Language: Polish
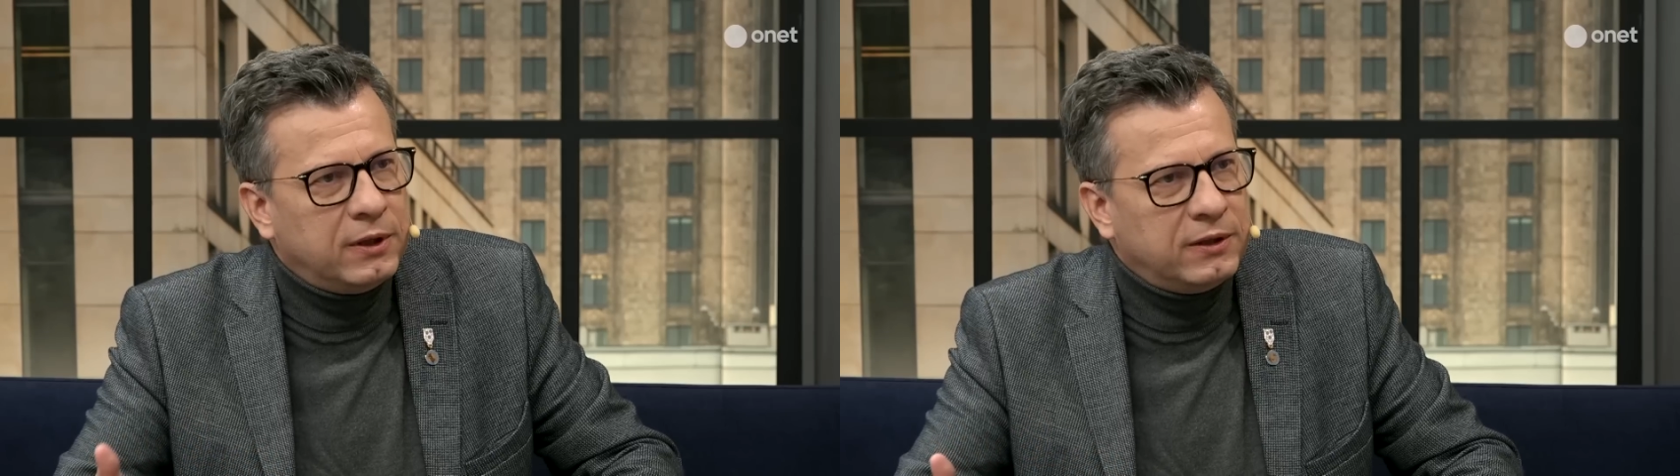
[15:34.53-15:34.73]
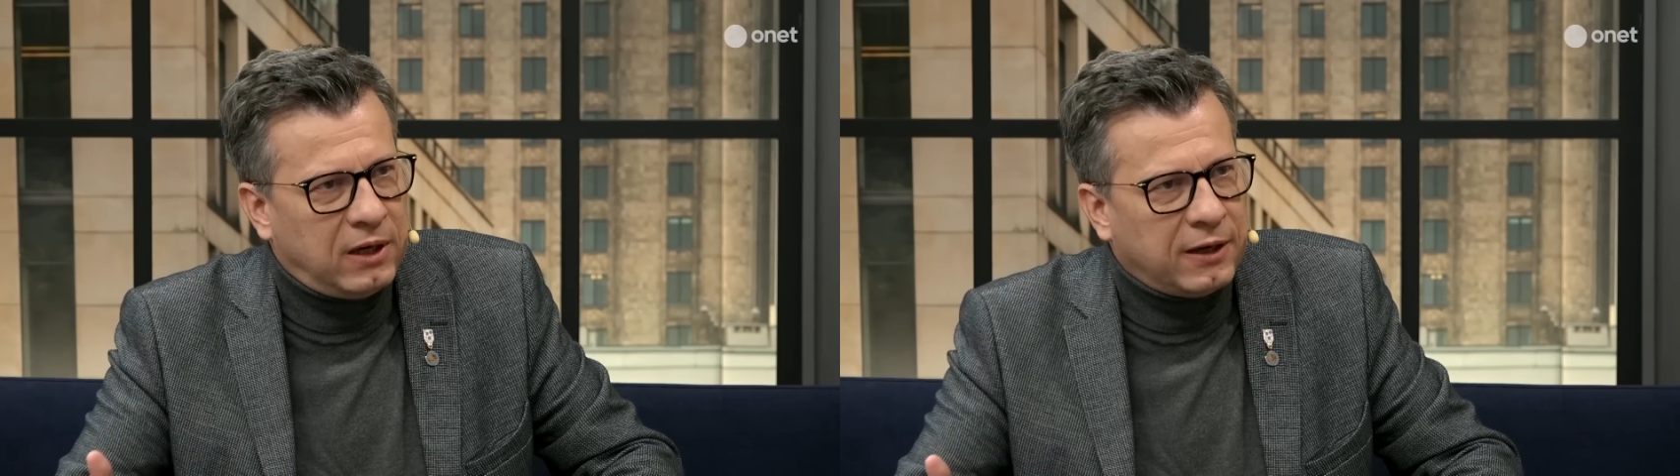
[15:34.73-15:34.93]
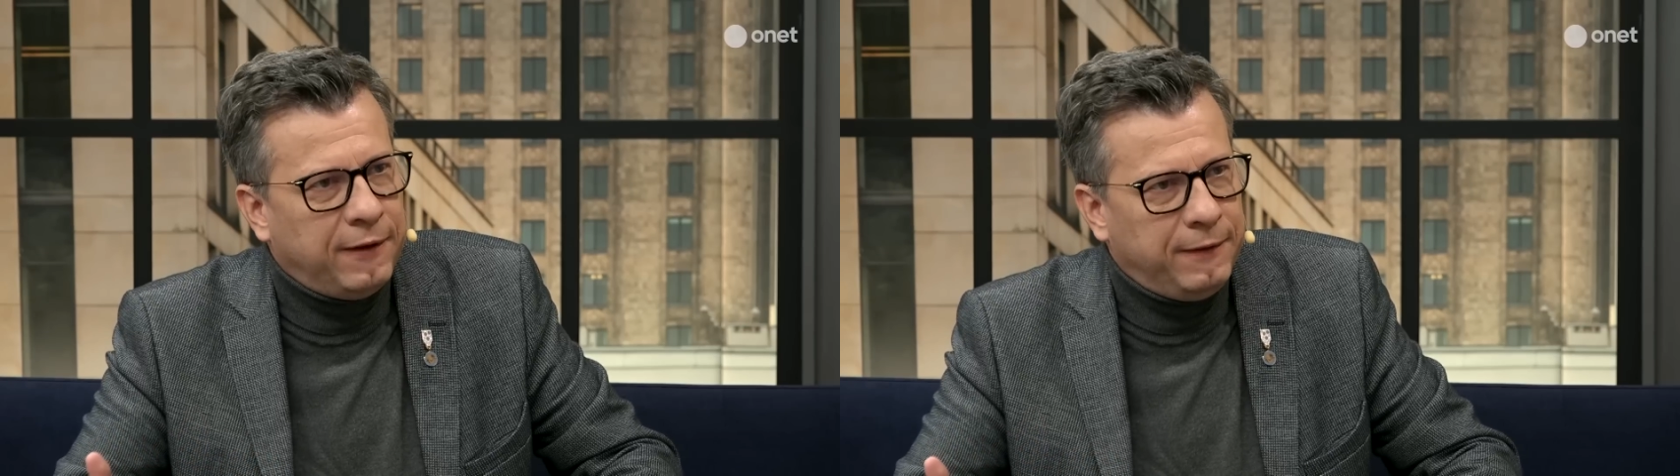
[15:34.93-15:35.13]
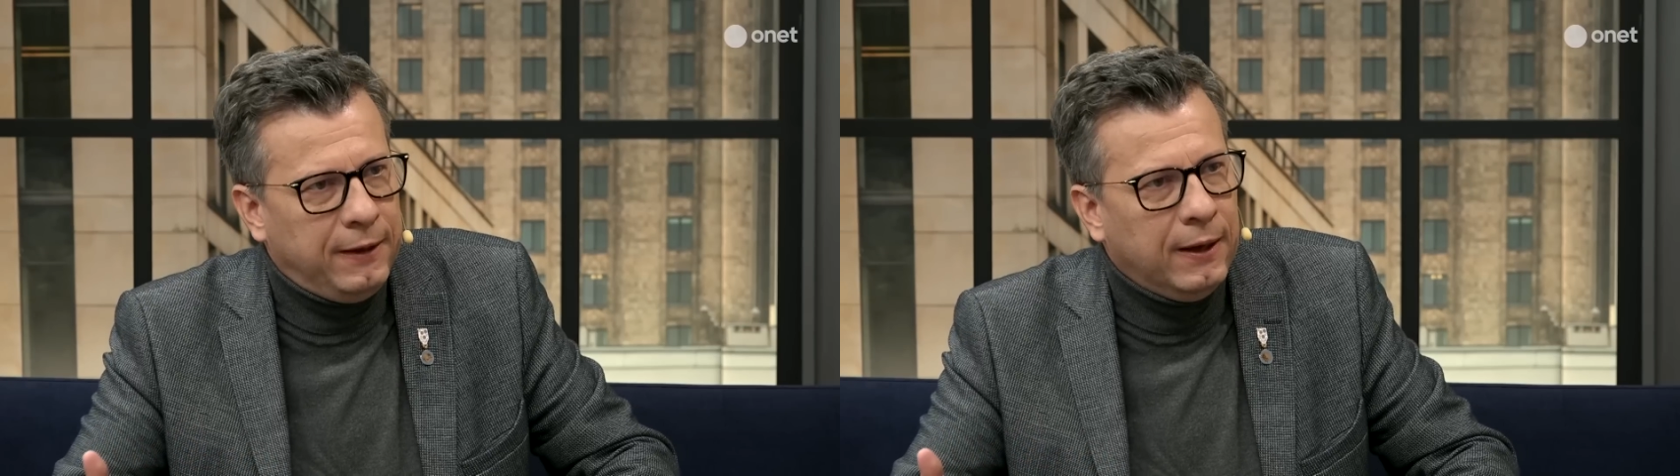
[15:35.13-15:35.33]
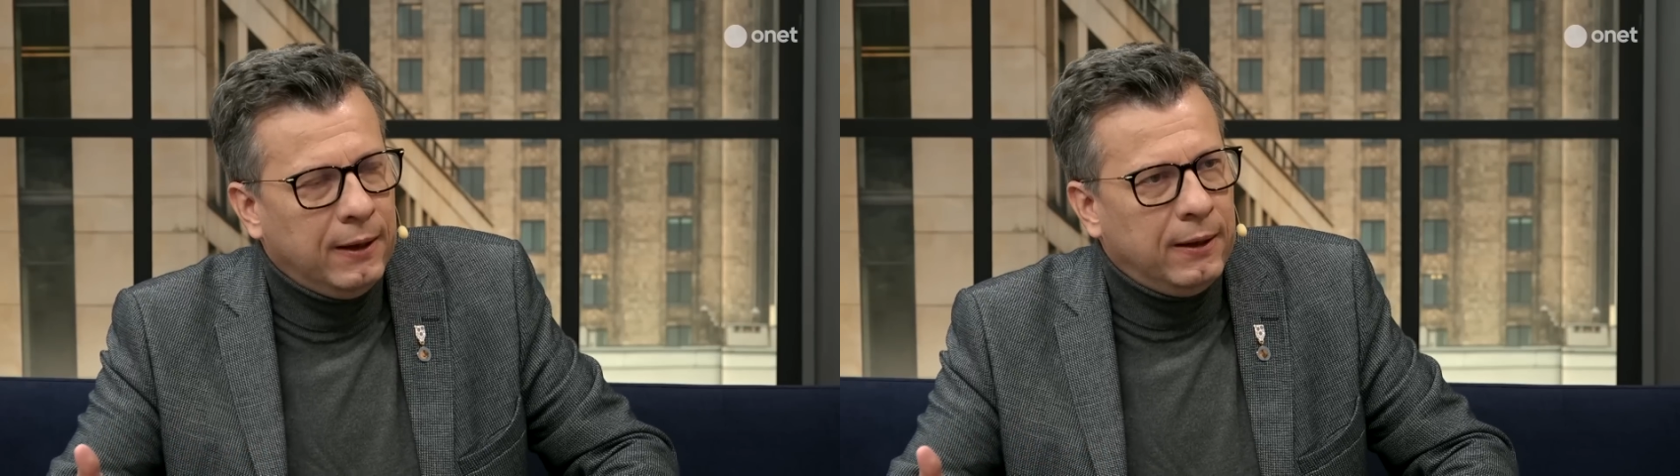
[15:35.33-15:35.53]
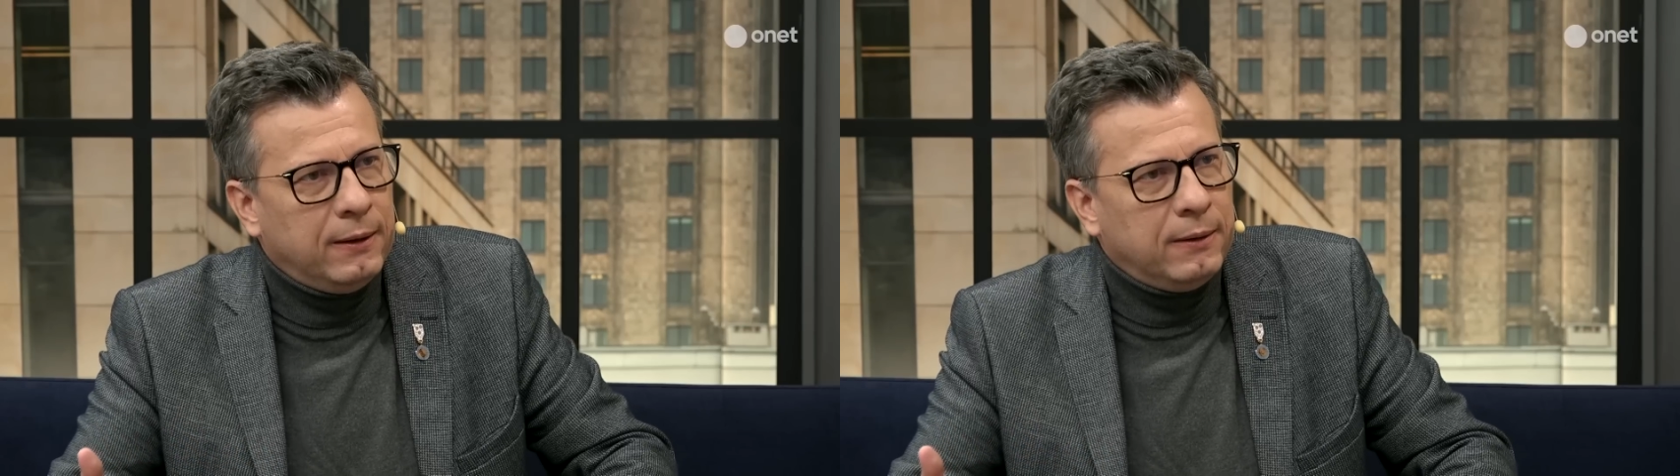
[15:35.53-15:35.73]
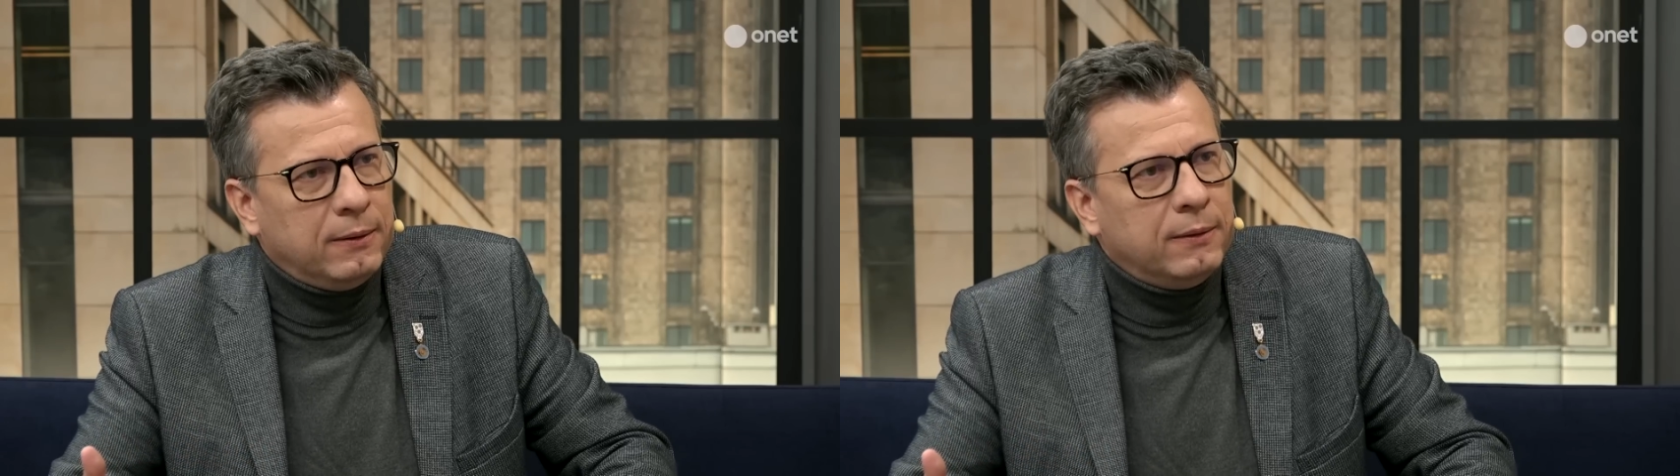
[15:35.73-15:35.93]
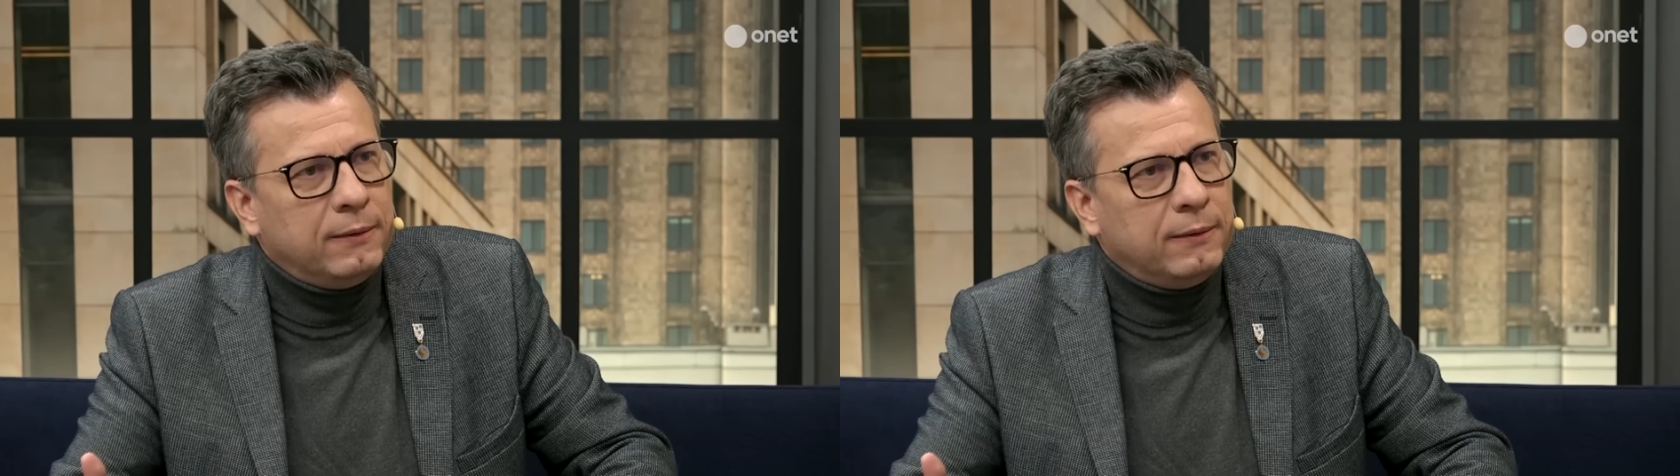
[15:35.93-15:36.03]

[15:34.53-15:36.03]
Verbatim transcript: tych tragedii y,